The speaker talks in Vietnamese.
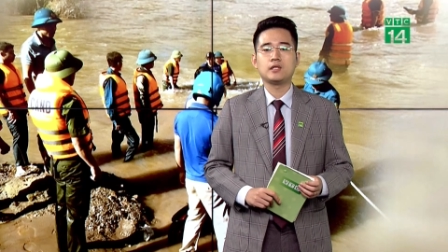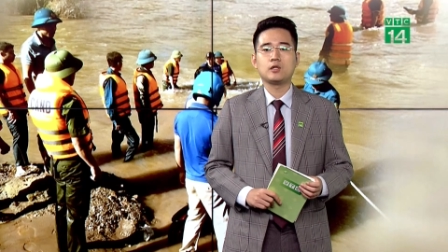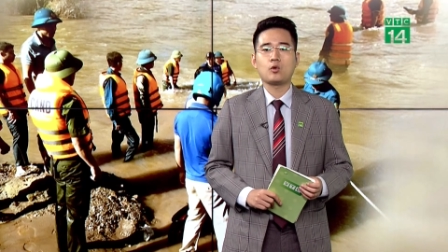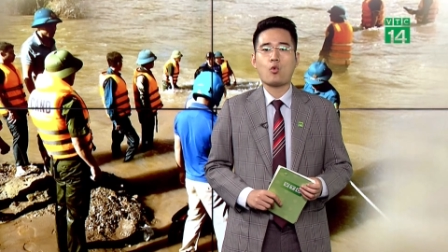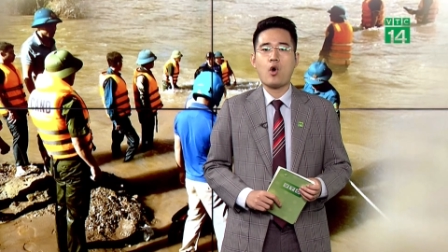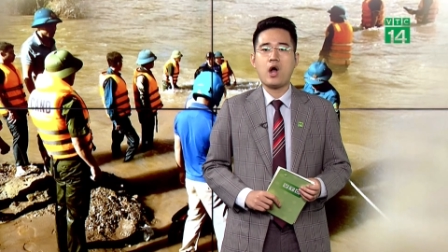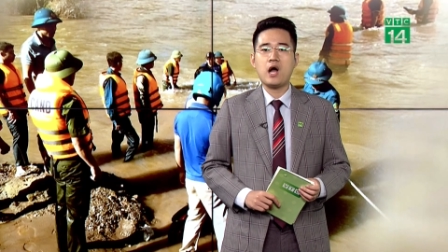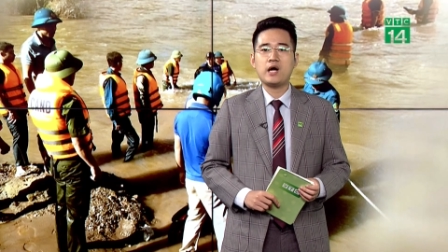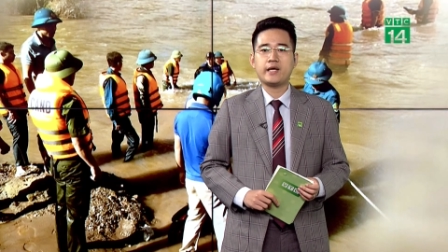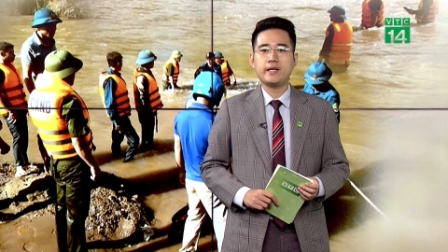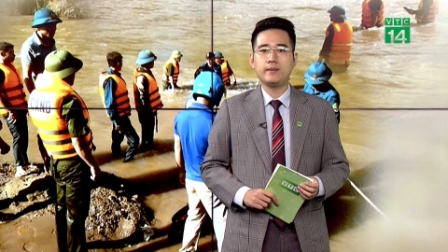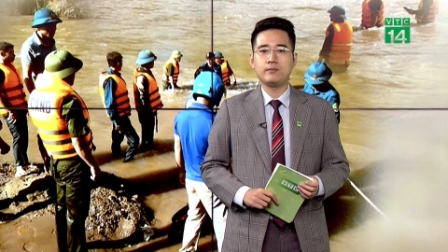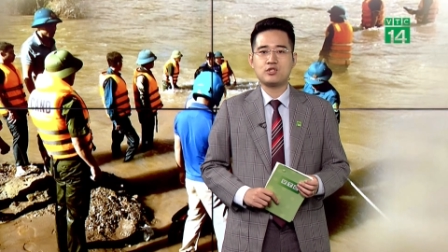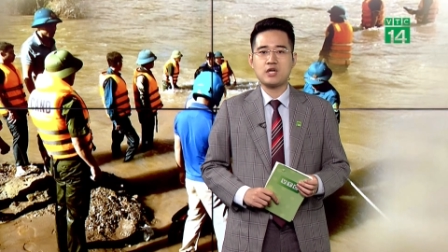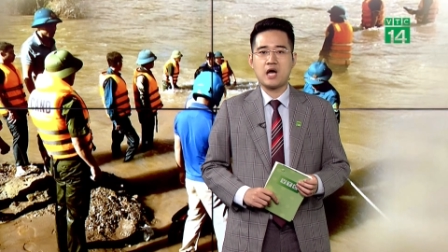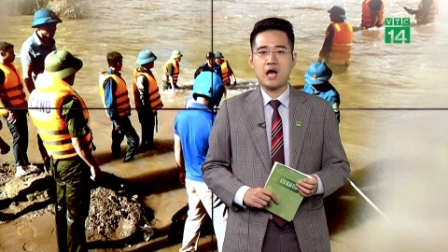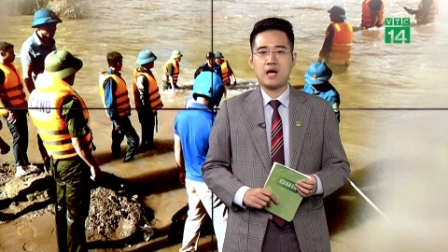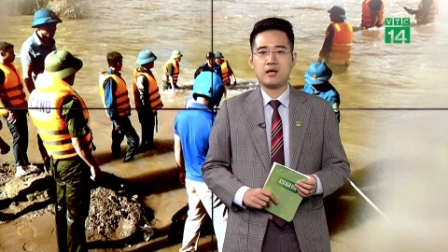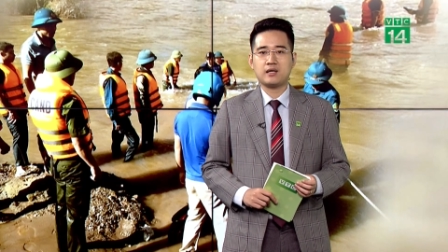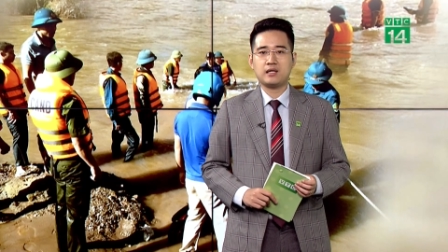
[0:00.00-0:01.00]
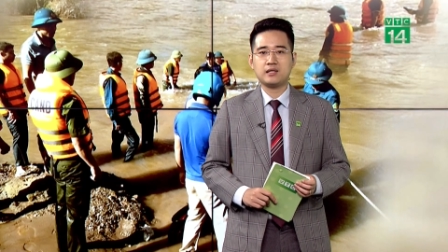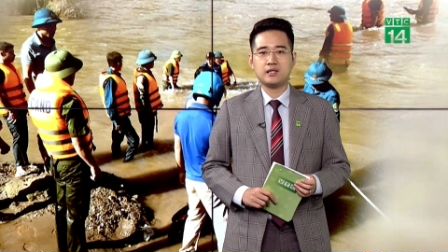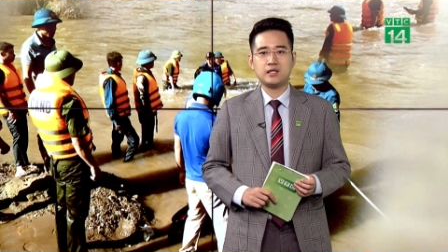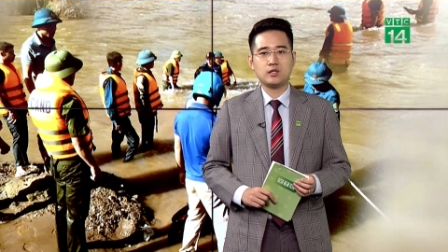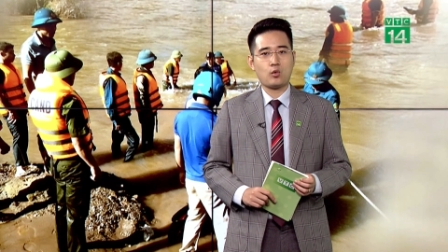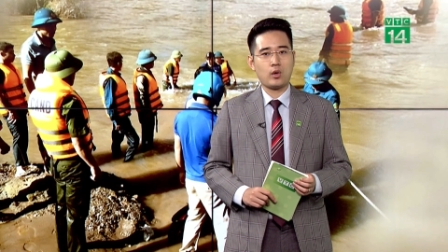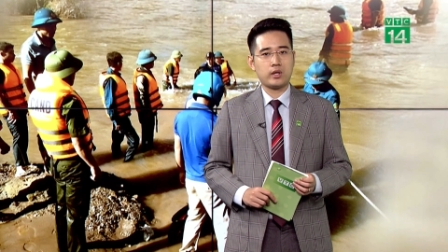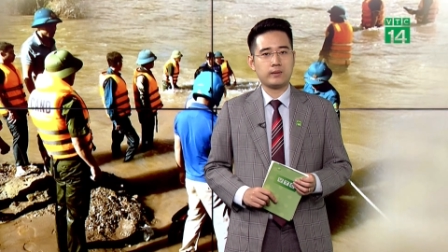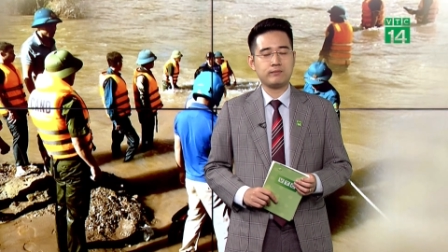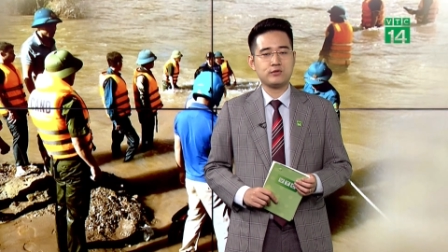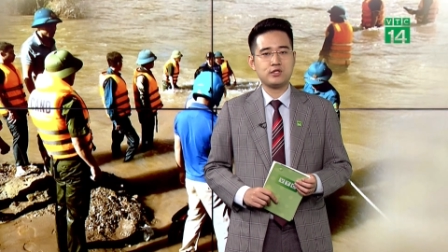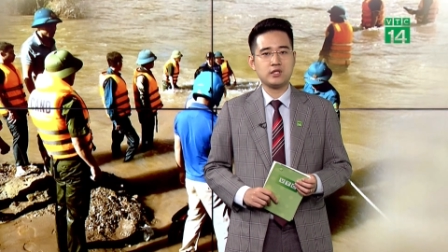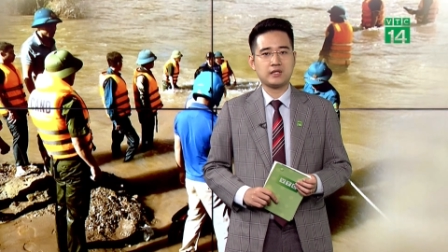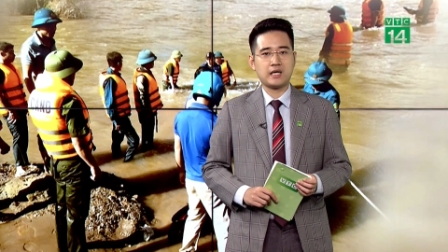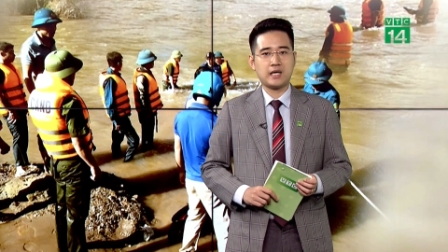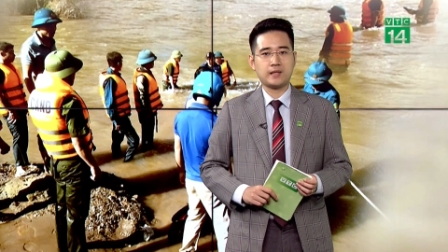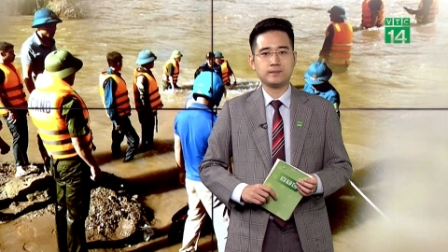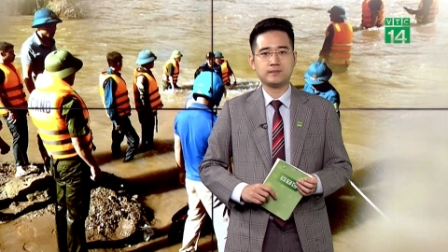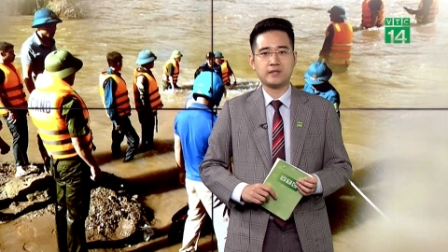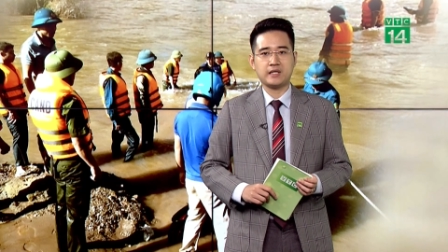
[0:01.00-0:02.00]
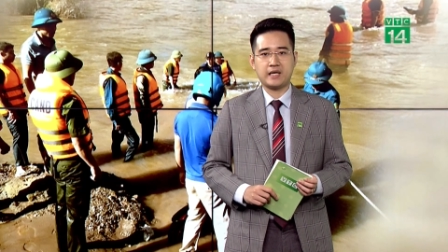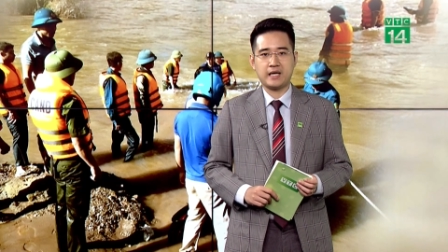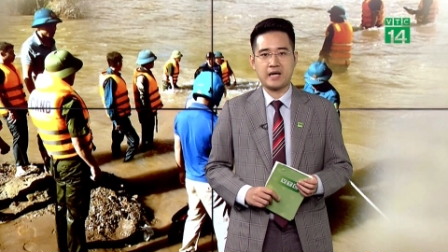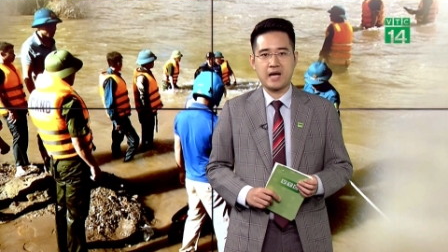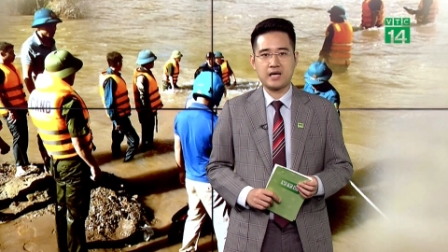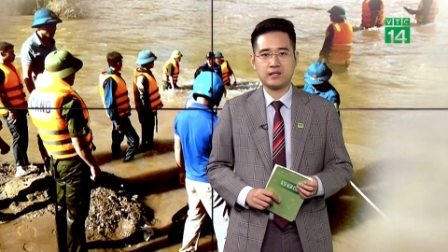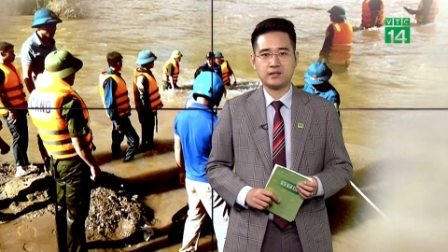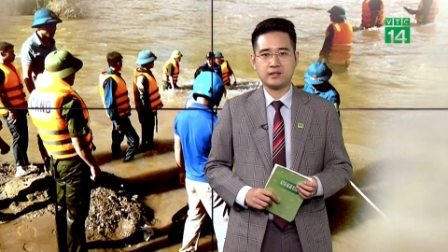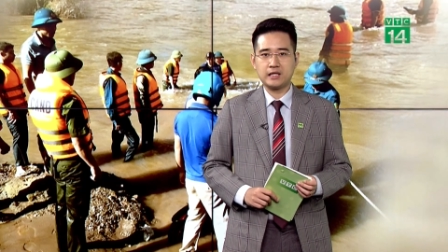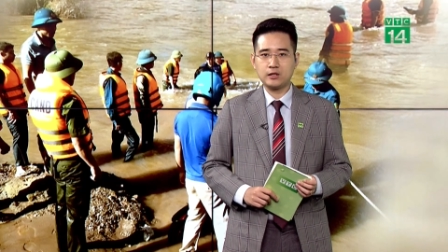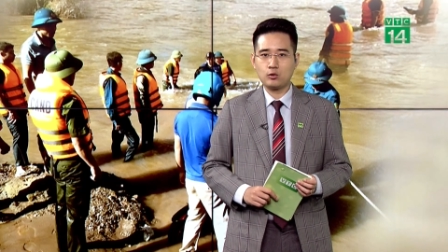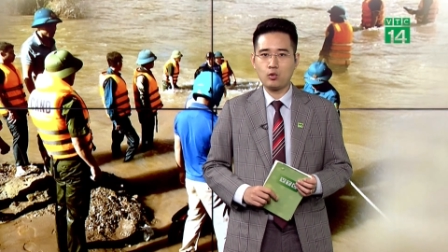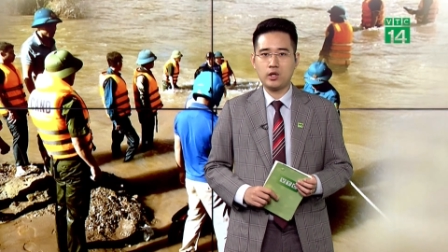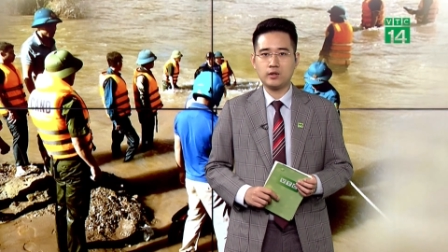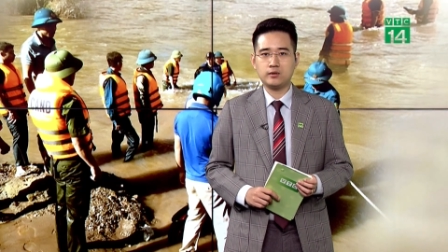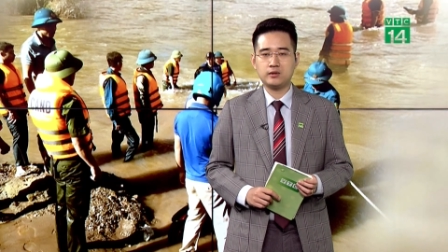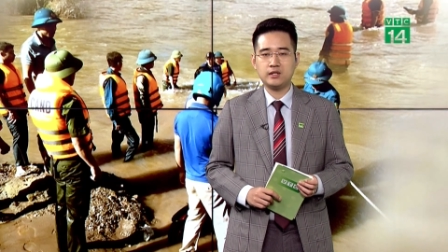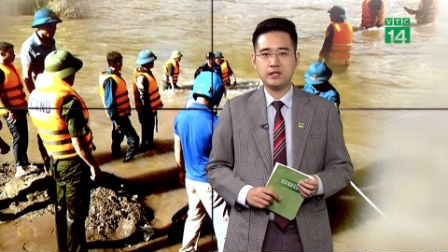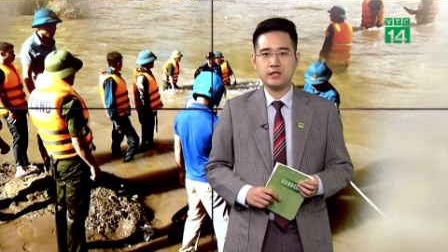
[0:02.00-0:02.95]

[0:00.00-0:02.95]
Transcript: Qua kiểm tra, các cơ quan chức năng tỉnh Nghệ An kết luận